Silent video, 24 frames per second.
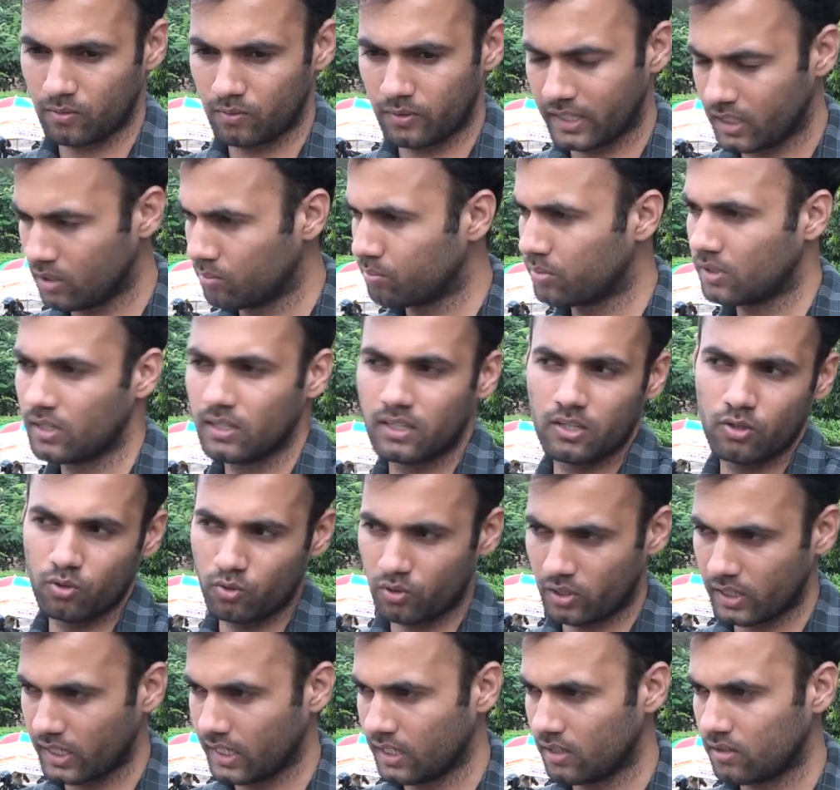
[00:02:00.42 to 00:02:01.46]
వేధింపులకి
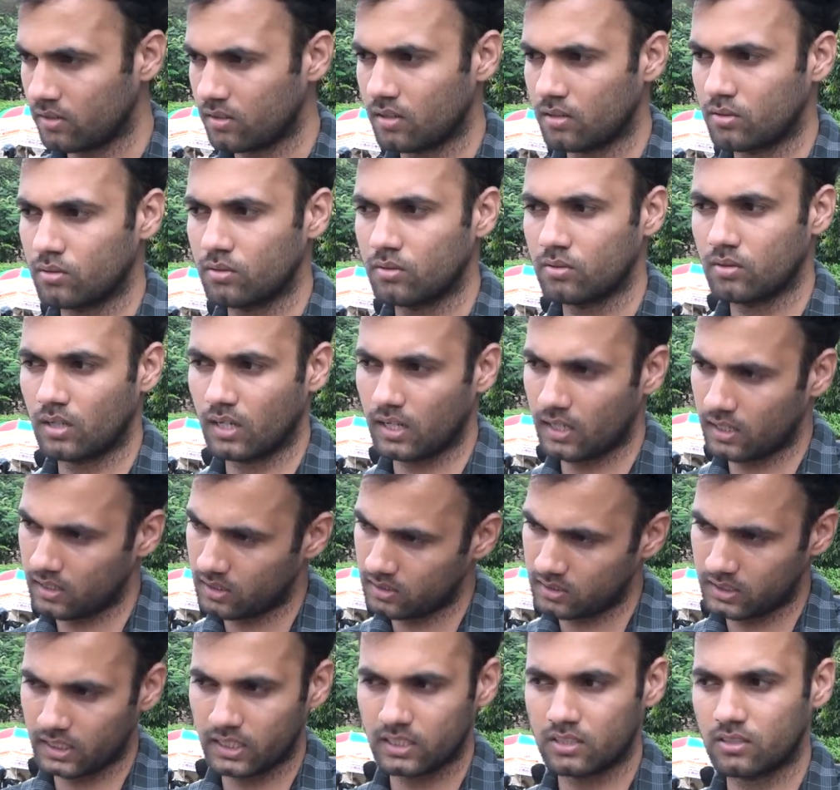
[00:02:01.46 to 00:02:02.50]
అయి ఉంటారు
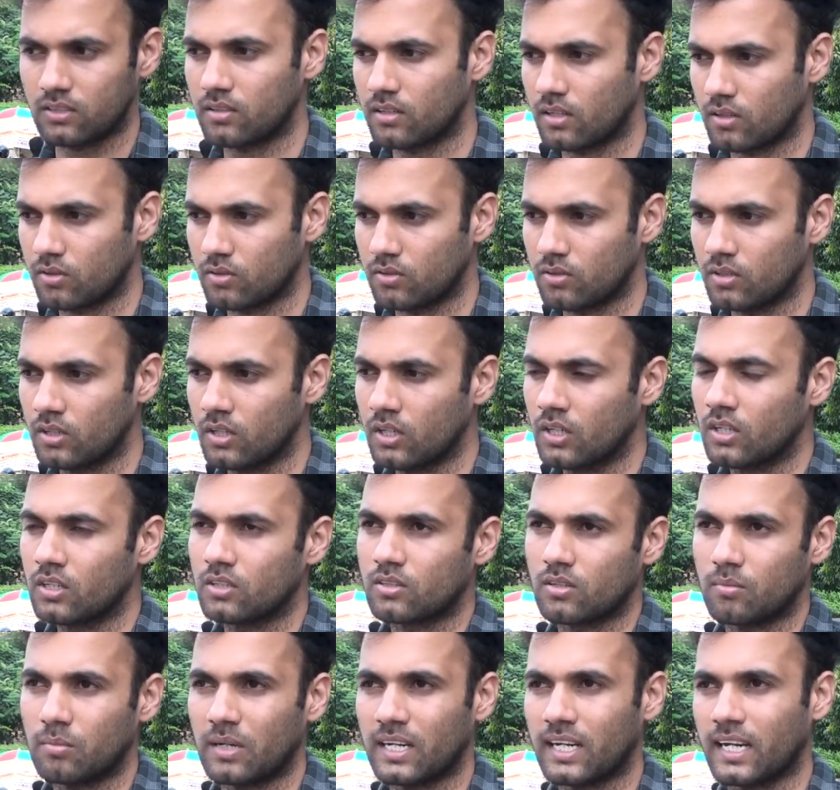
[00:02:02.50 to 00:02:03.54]
అలాంటివి చేసి ఉంటారు
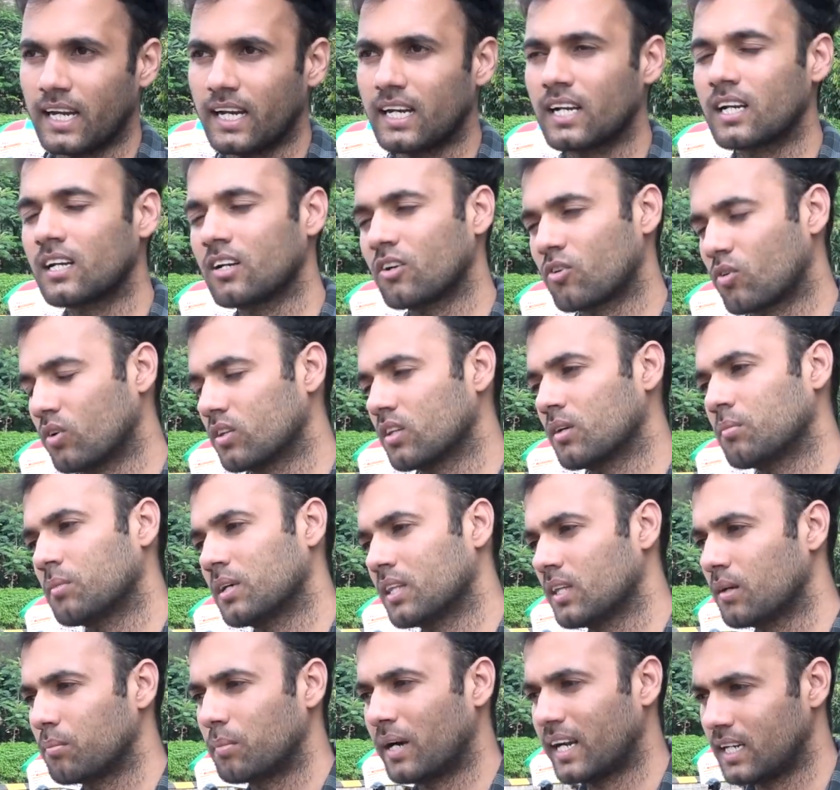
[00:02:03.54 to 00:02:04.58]
సో మనకేంటంటే
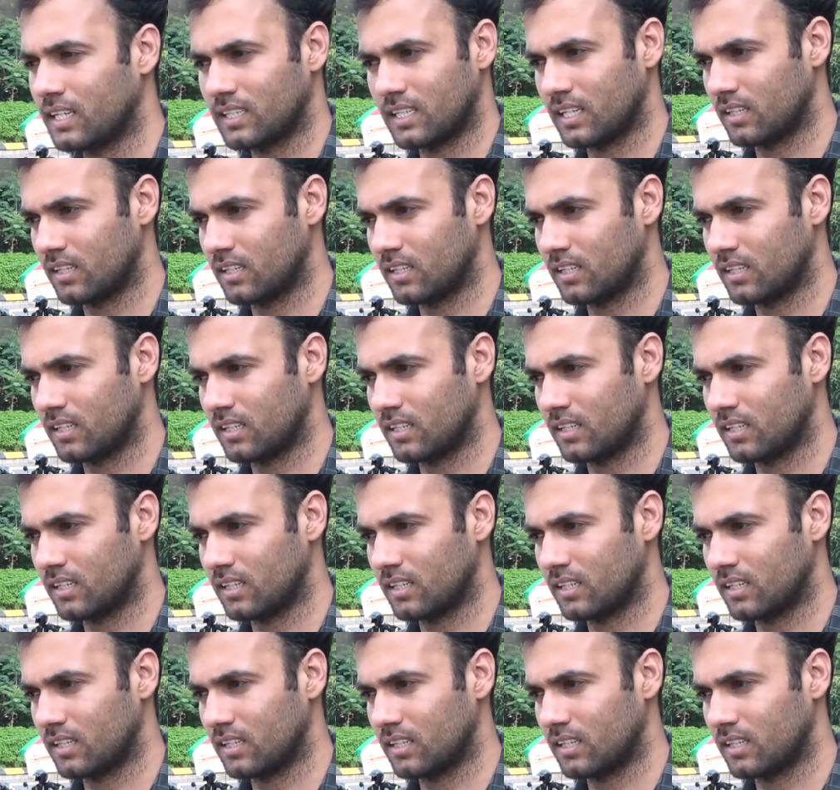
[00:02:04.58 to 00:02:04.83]
కొంతమంది బయటకు